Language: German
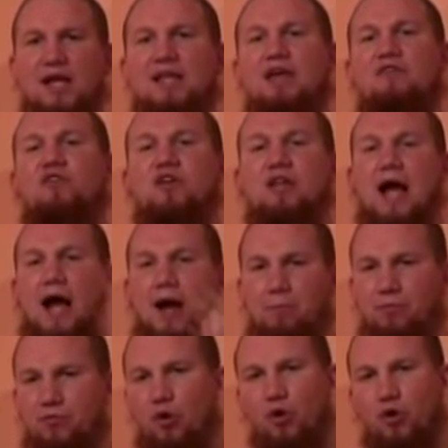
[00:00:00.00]
der wird
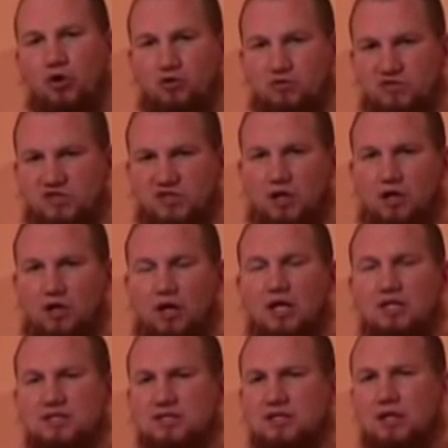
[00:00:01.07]
abenteuerlustig.
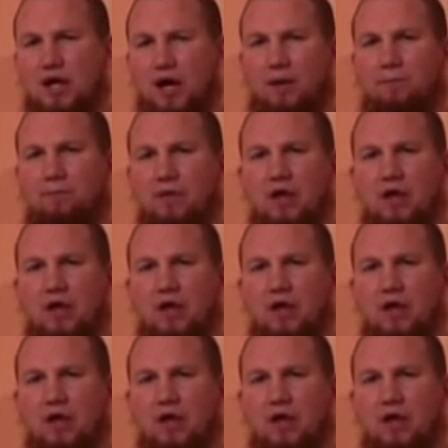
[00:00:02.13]
Ganz klar.